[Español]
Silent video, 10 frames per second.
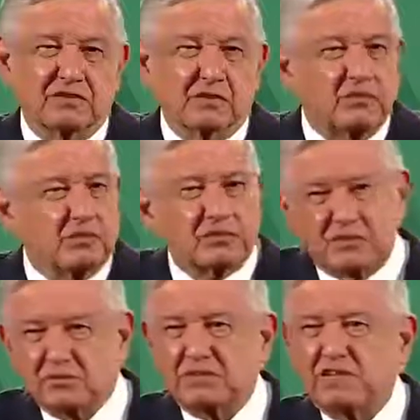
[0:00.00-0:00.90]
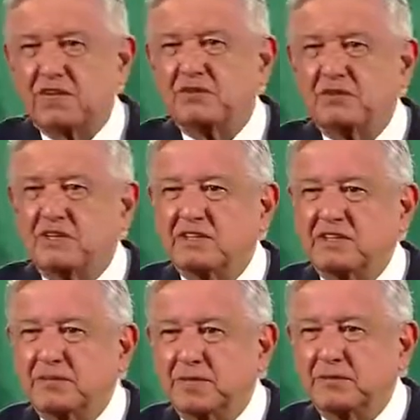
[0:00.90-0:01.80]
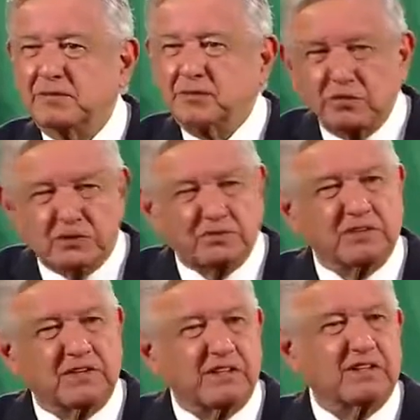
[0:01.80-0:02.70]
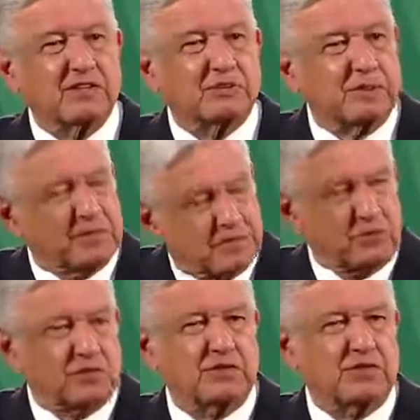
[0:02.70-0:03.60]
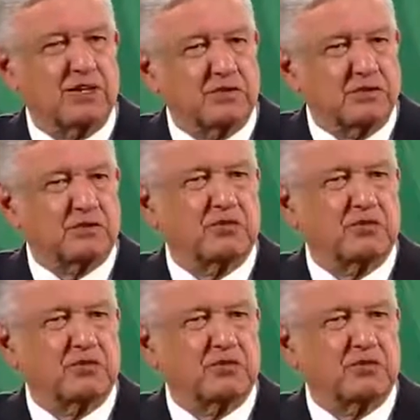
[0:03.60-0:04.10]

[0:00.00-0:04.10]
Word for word: ¿Cómo estamos sacando adelante a Pemex? ¿Cómo estamos rescatando a Pemex con los trabajadores,